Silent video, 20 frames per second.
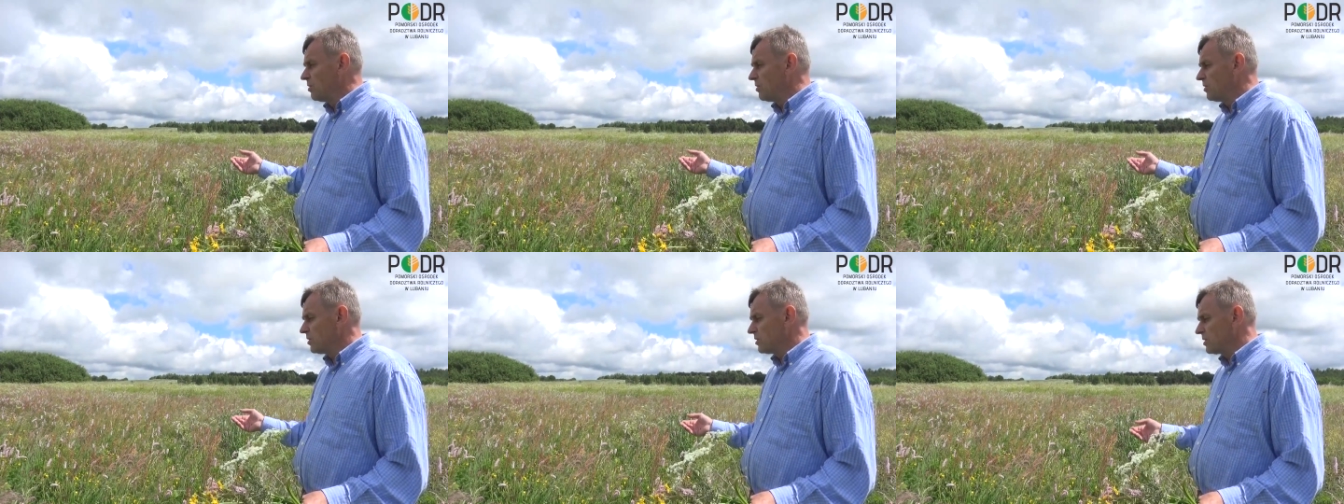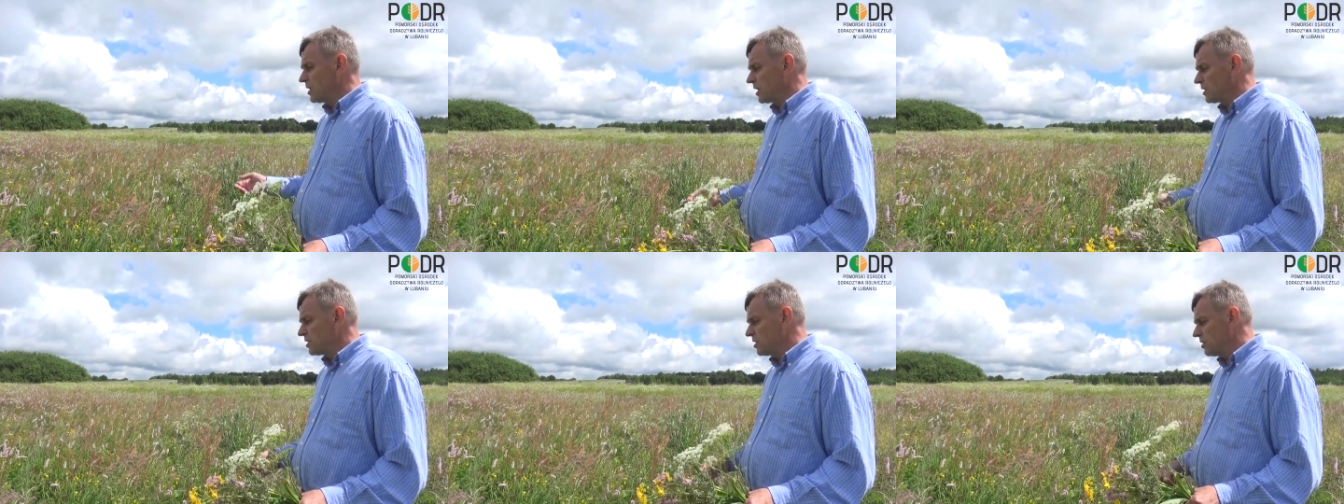
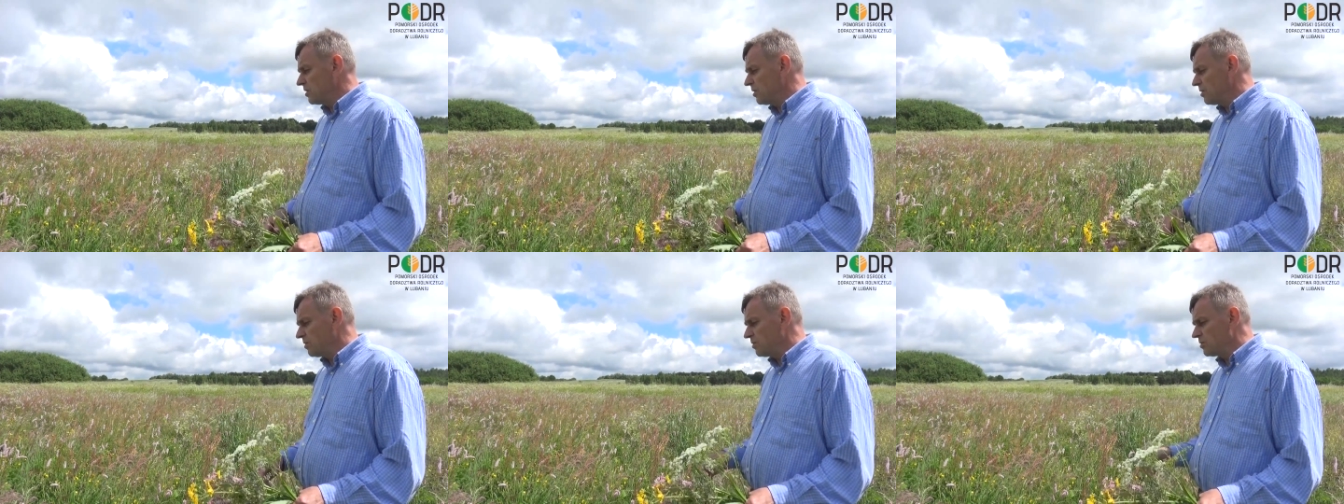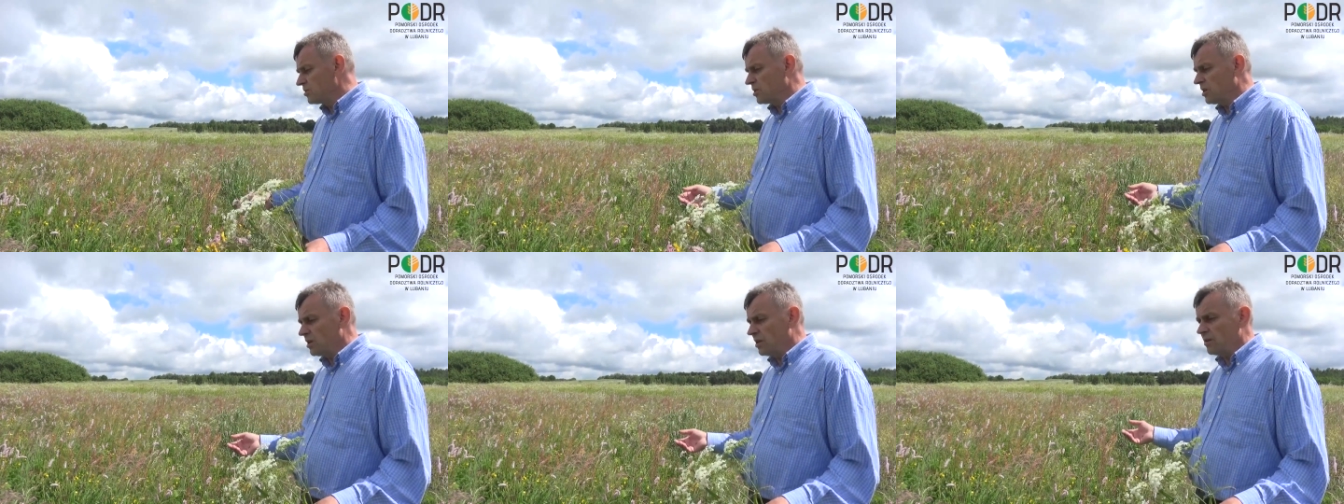Y, taki,
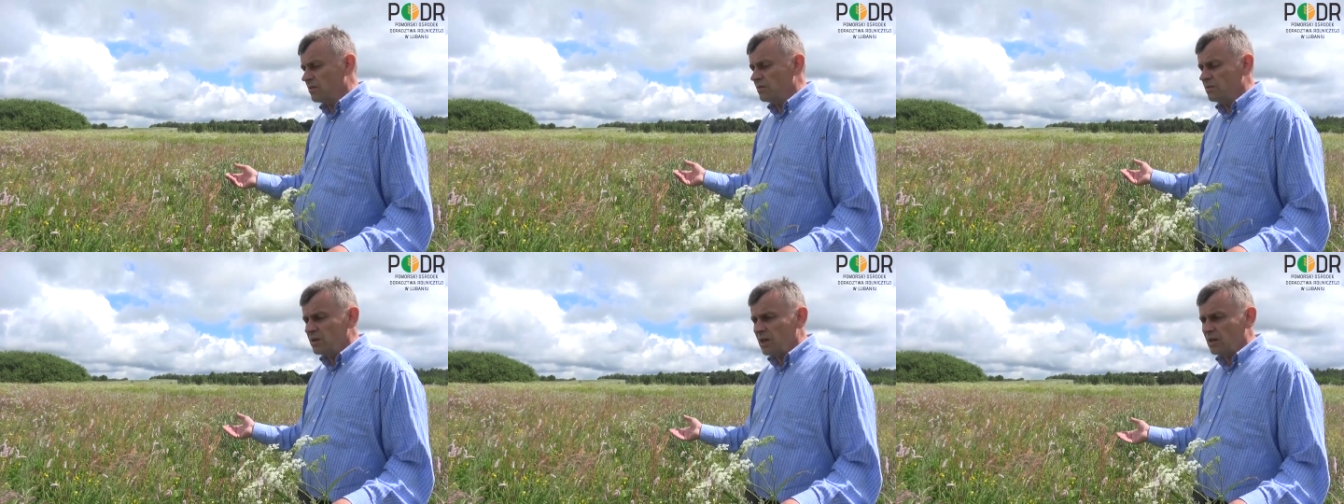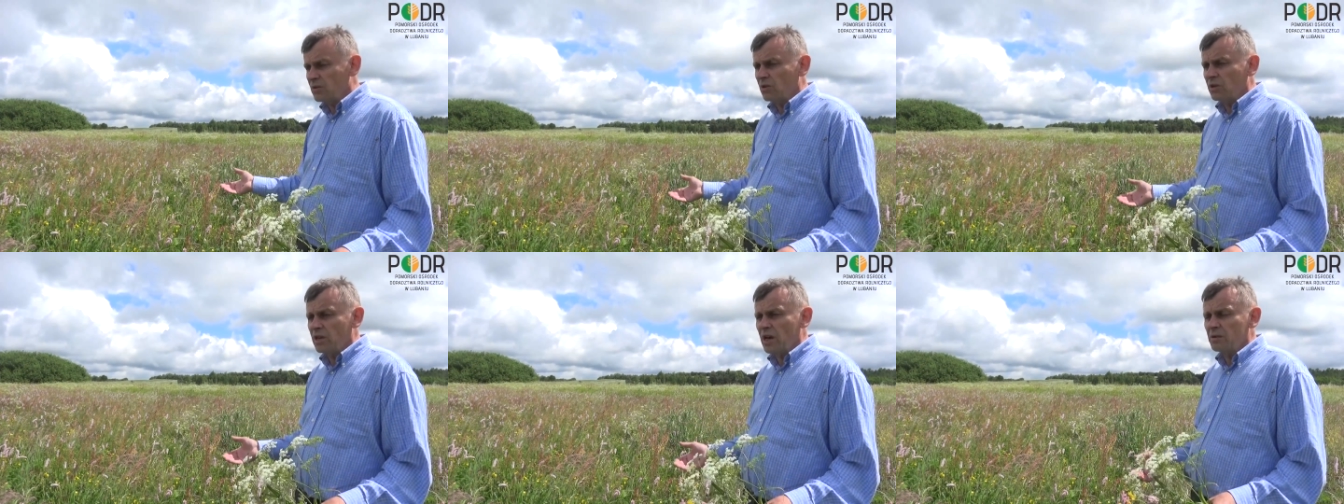że
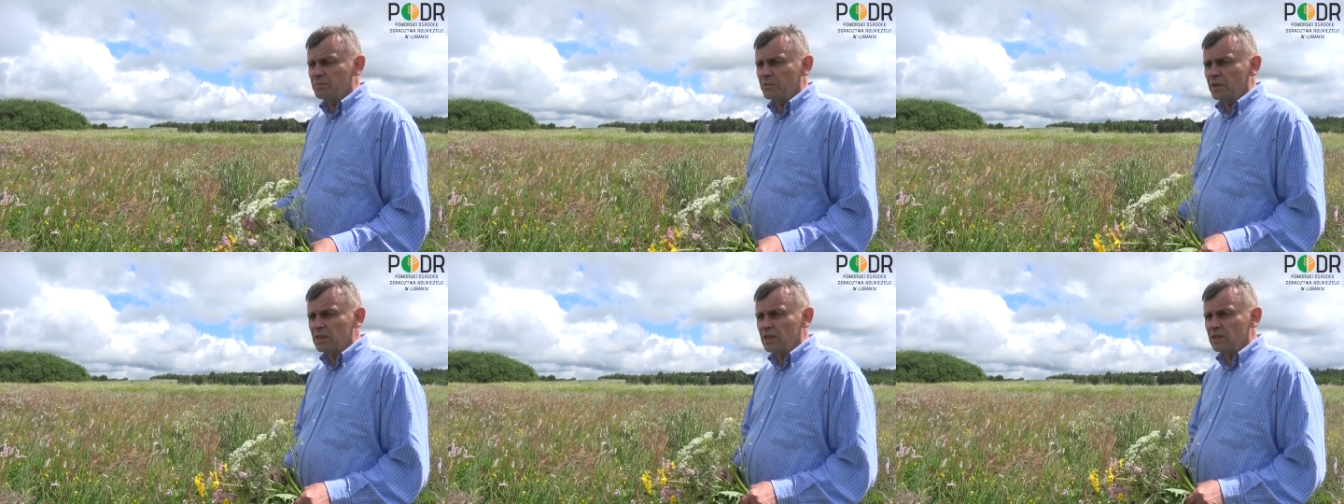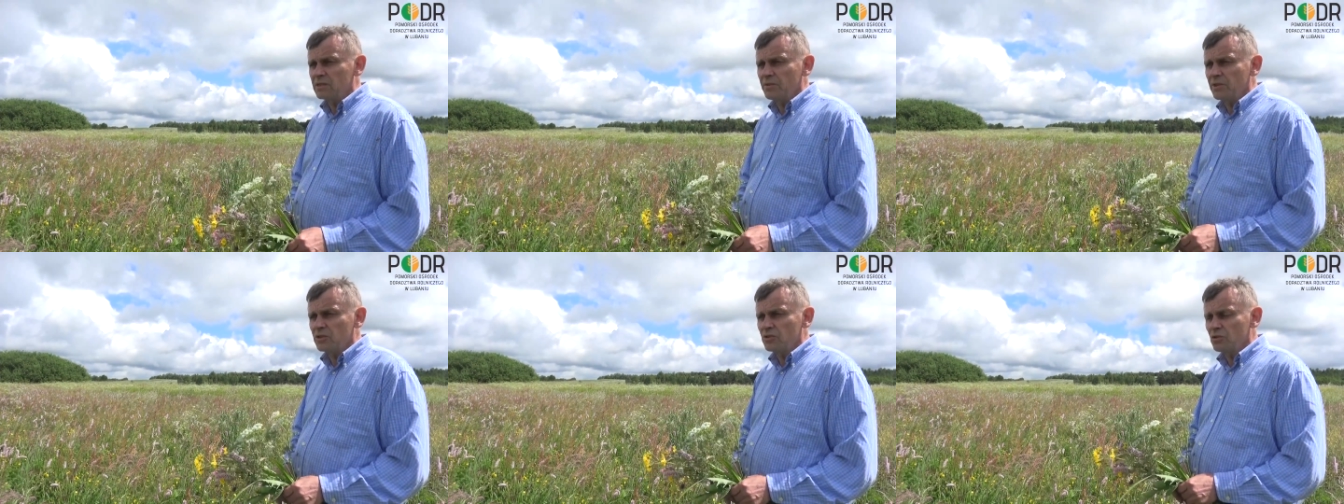jako karma
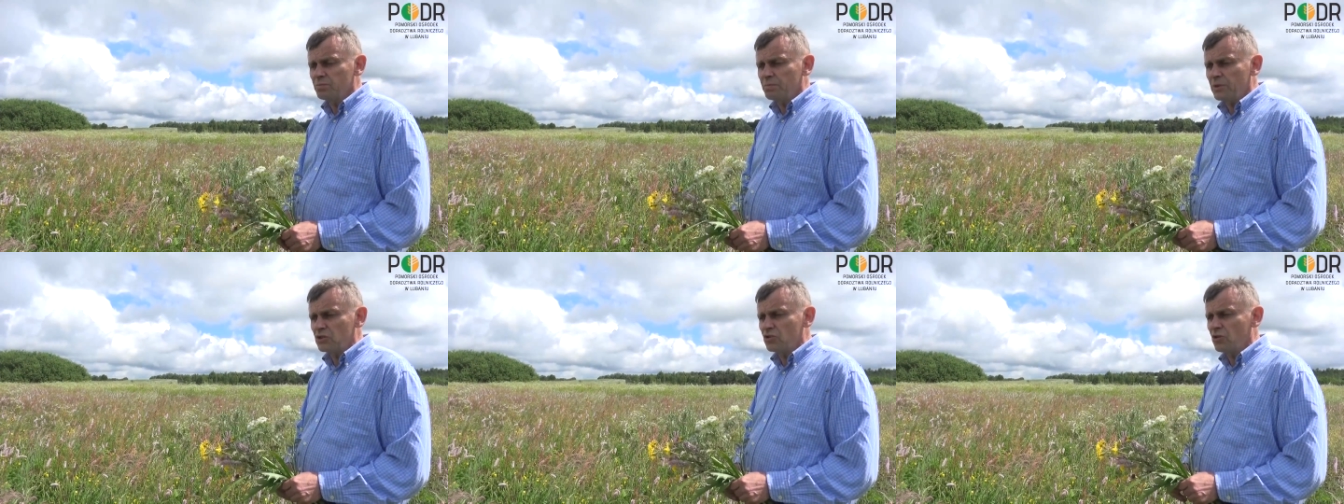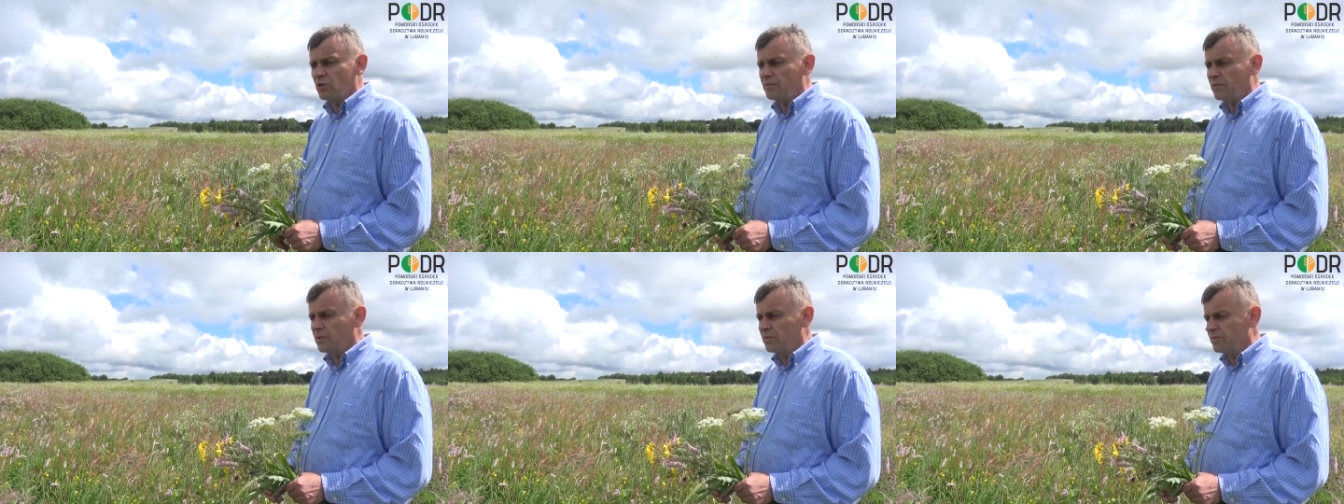dla zwierząt
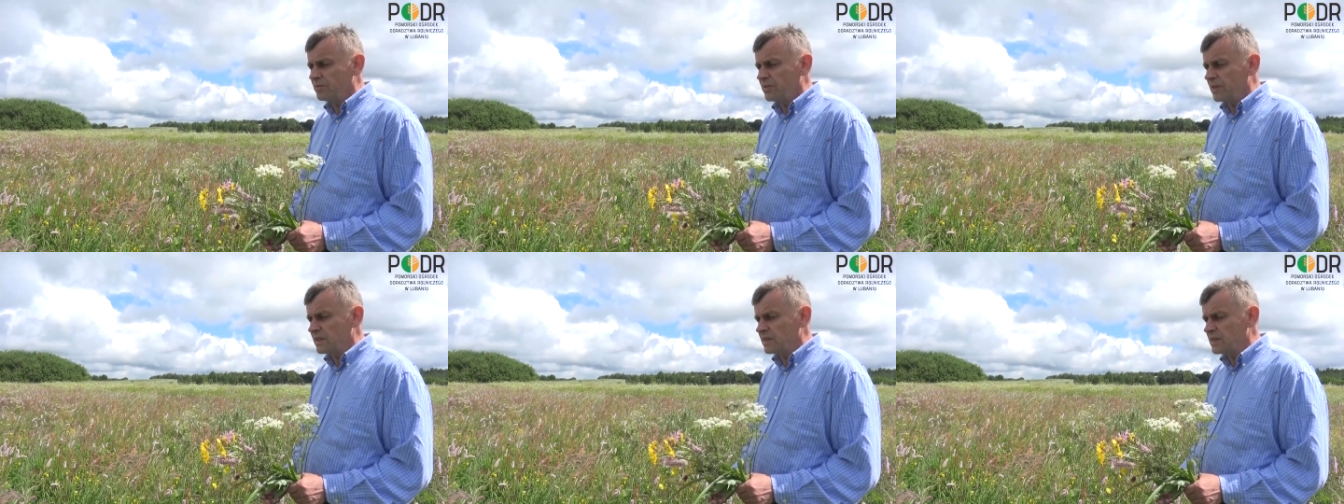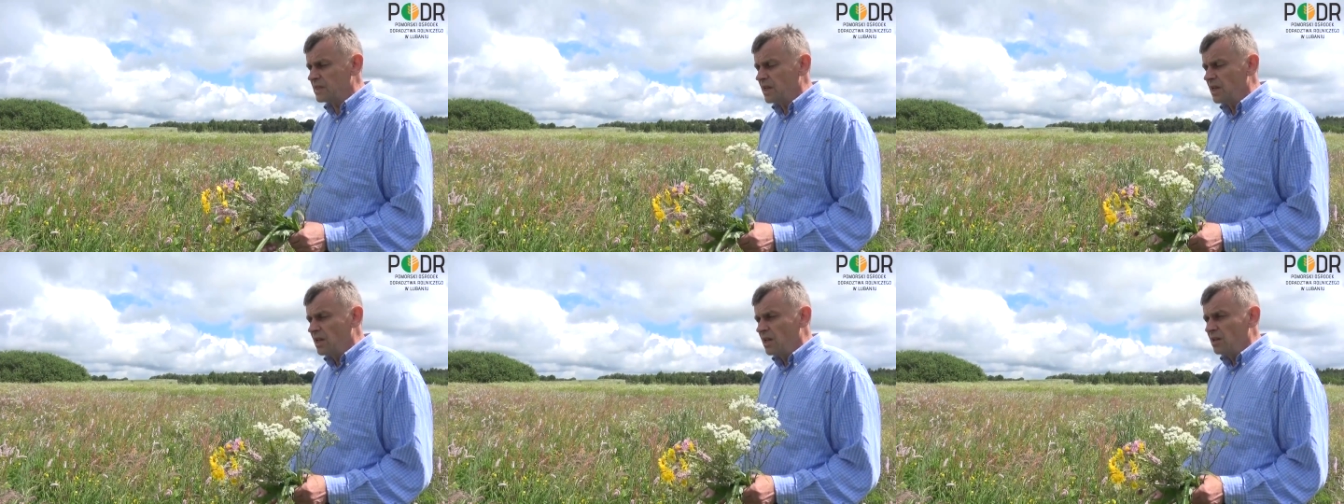paszowo,
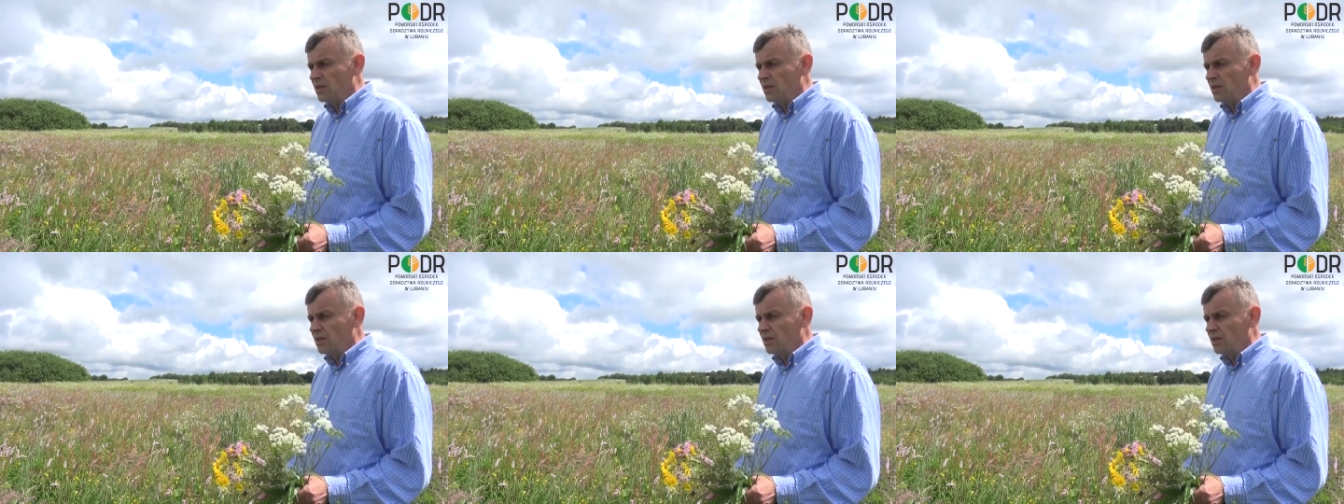więc